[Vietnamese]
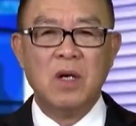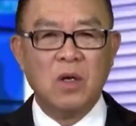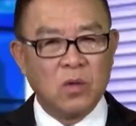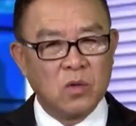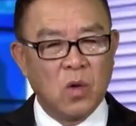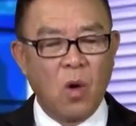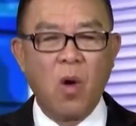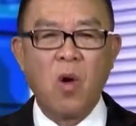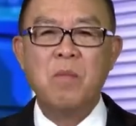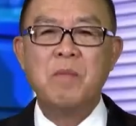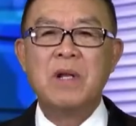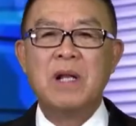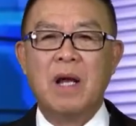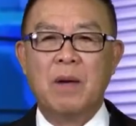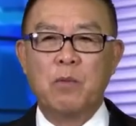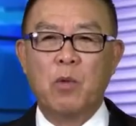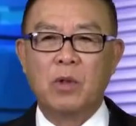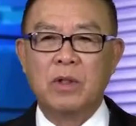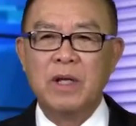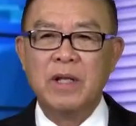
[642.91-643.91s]
Nó mới là
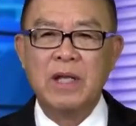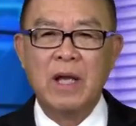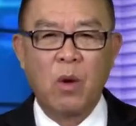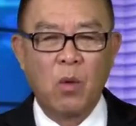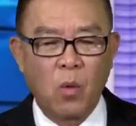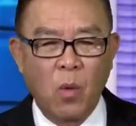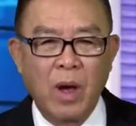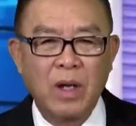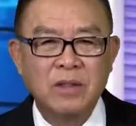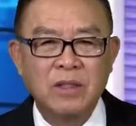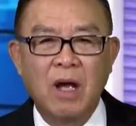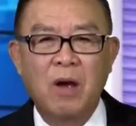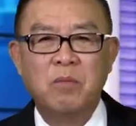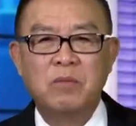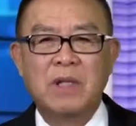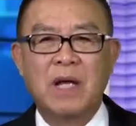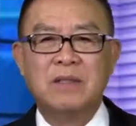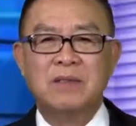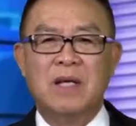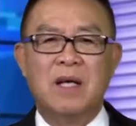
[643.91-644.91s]
một cái điều quan trọng.
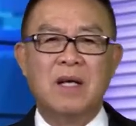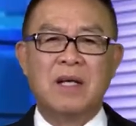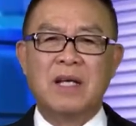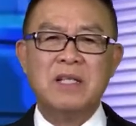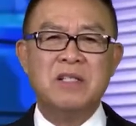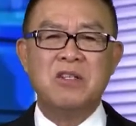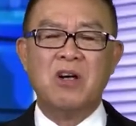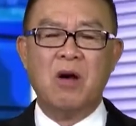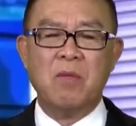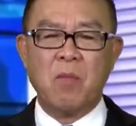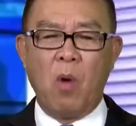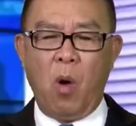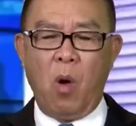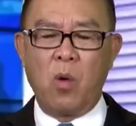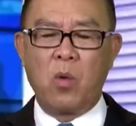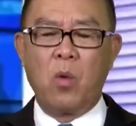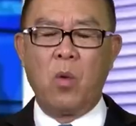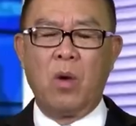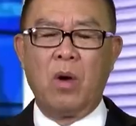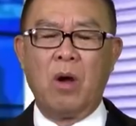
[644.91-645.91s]
Thành ra cái nhượng bộ
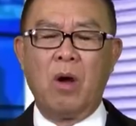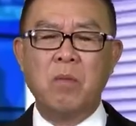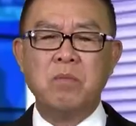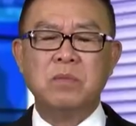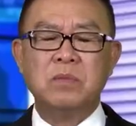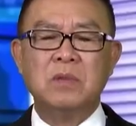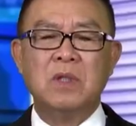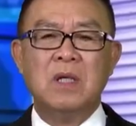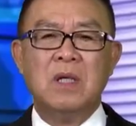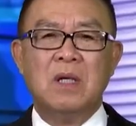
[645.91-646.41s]
của ông,